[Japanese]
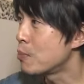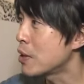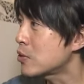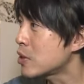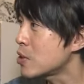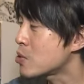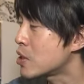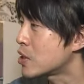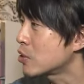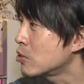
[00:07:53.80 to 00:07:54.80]
マスタード
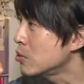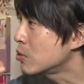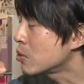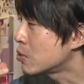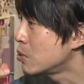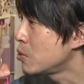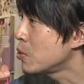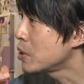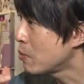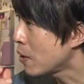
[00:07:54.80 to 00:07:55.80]
がガツンとくる
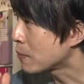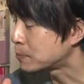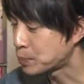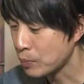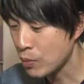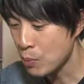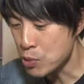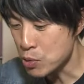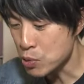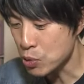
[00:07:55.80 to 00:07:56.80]
よりは
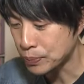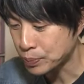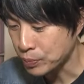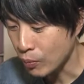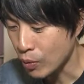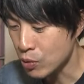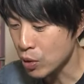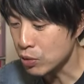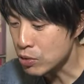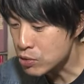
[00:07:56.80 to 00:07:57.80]
むしろちょっと
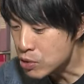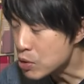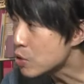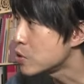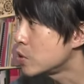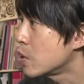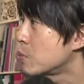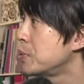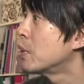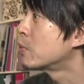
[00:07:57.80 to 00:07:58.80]
優しい味に
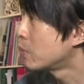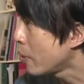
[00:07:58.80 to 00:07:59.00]
逆になる